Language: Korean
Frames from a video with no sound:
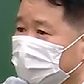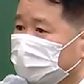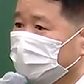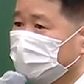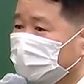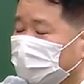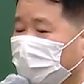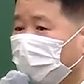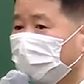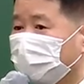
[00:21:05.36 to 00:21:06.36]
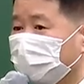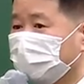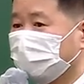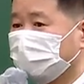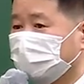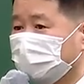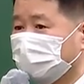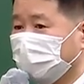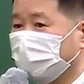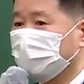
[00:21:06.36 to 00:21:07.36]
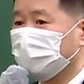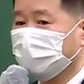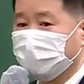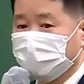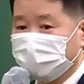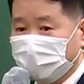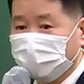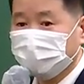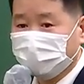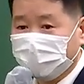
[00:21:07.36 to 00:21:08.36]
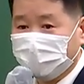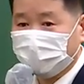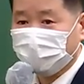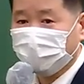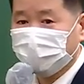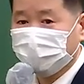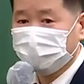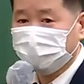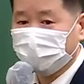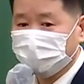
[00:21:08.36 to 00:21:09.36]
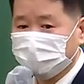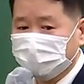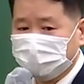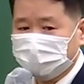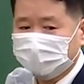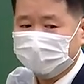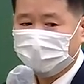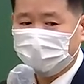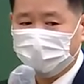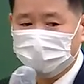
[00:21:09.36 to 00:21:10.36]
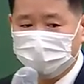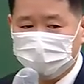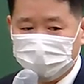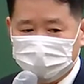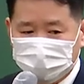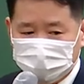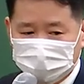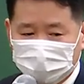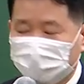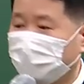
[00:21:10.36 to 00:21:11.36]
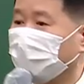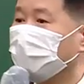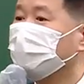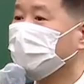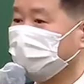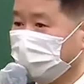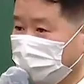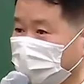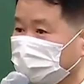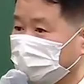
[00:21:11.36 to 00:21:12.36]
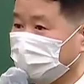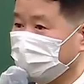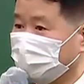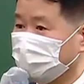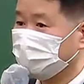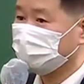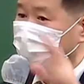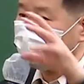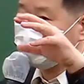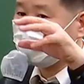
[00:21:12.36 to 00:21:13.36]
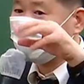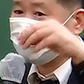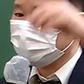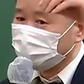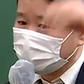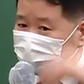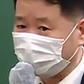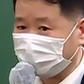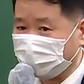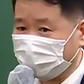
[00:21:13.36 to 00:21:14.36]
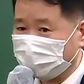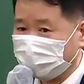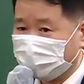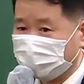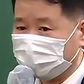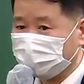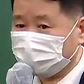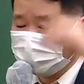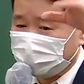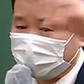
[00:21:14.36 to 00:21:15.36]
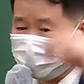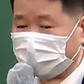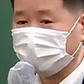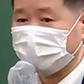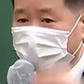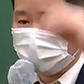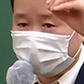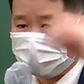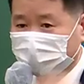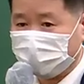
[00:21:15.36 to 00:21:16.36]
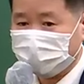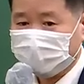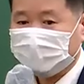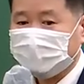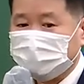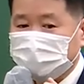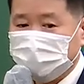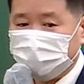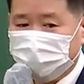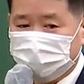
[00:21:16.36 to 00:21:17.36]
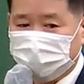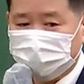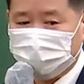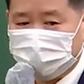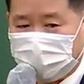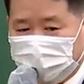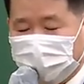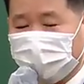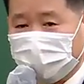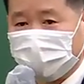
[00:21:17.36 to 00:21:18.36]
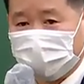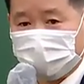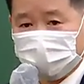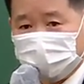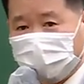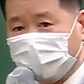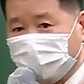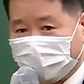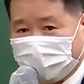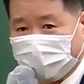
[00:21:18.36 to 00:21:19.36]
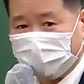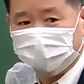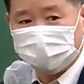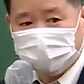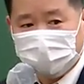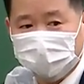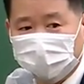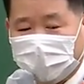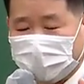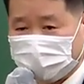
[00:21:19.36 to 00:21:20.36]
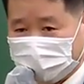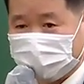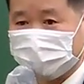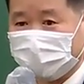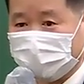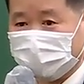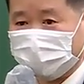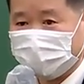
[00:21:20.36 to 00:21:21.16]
우리가 공법 같은 거 배울 거예요. 내일 모레 공법을 배우는데 공법은 공법에말 그대로 국가와 수직 관계, 어, 국가와 개인 간의 관계고 이 민법은 사법관계, 수평관계예요. 너와 너 사이